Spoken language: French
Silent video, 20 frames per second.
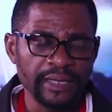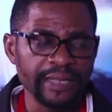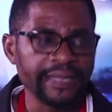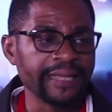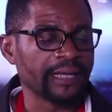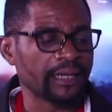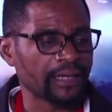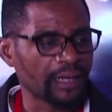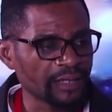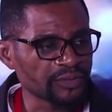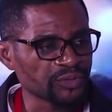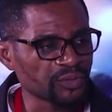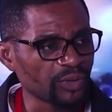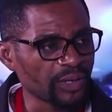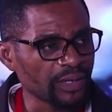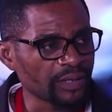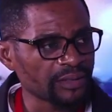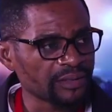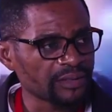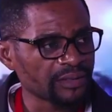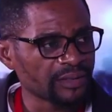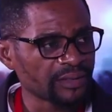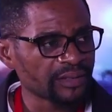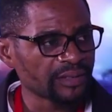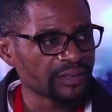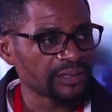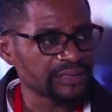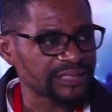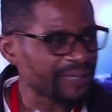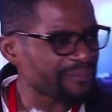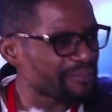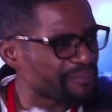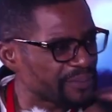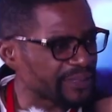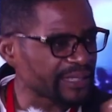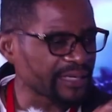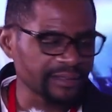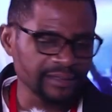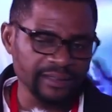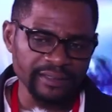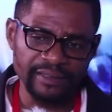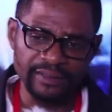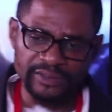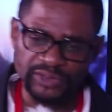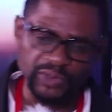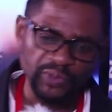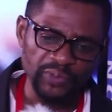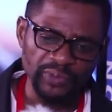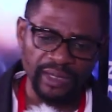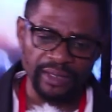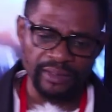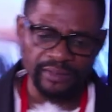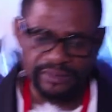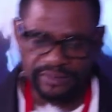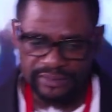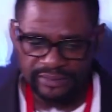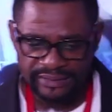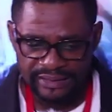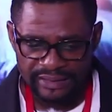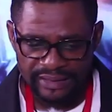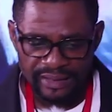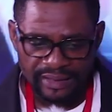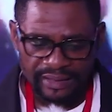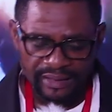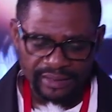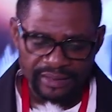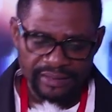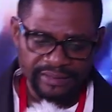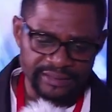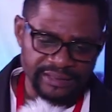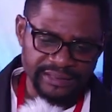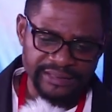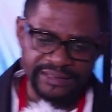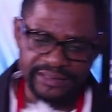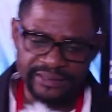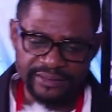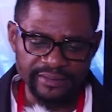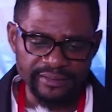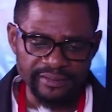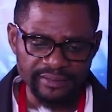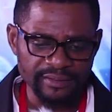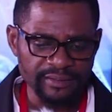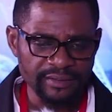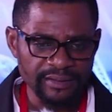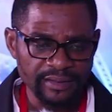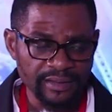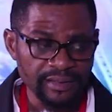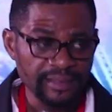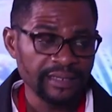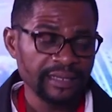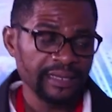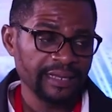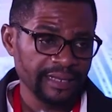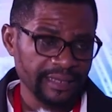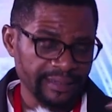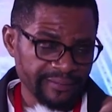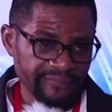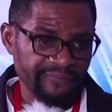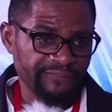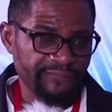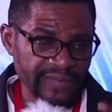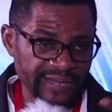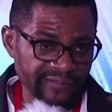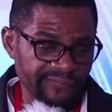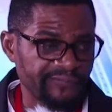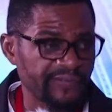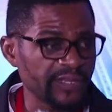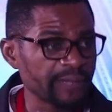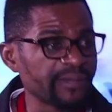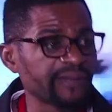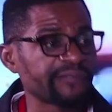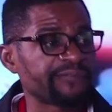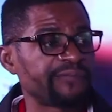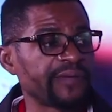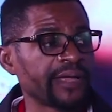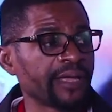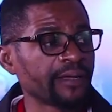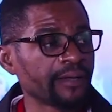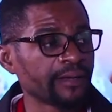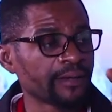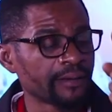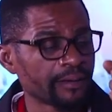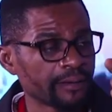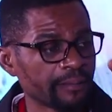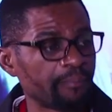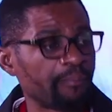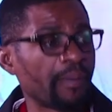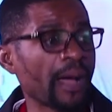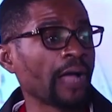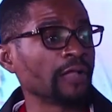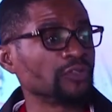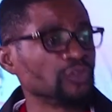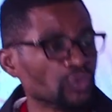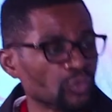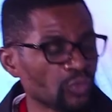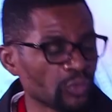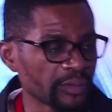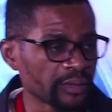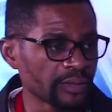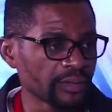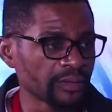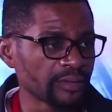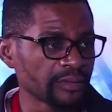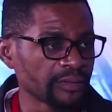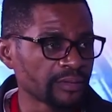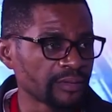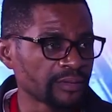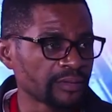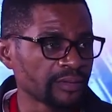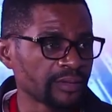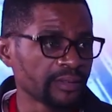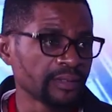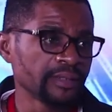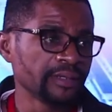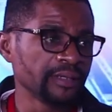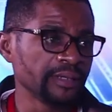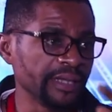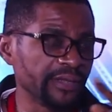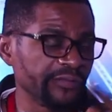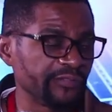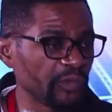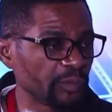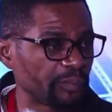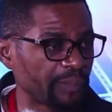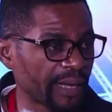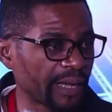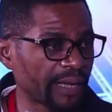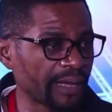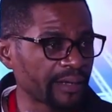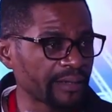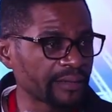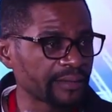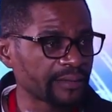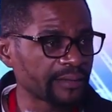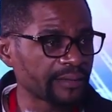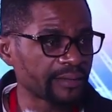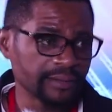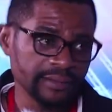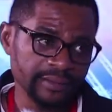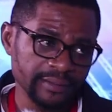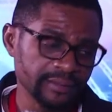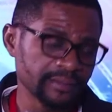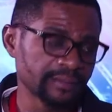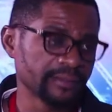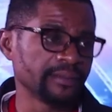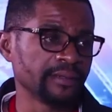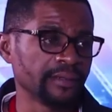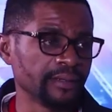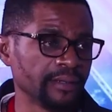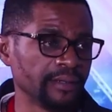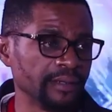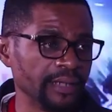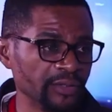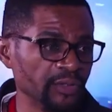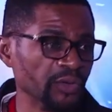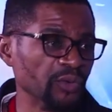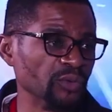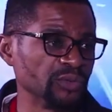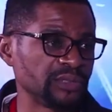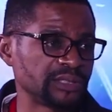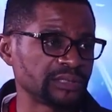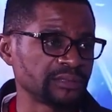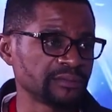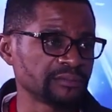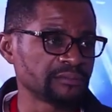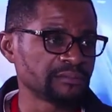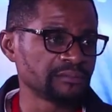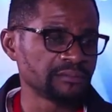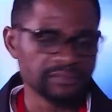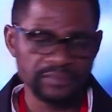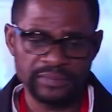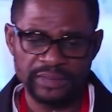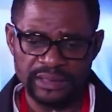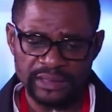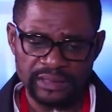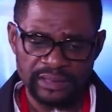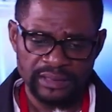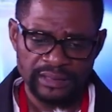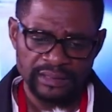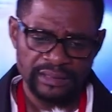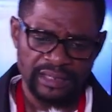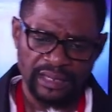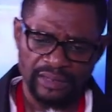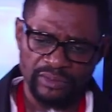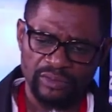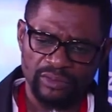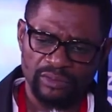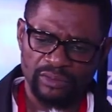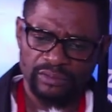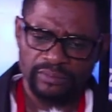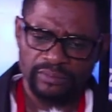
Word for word: écran noir, j'aime bien le slogan qui dit euh, les films faits par nous et vus par les nôtres. Alors,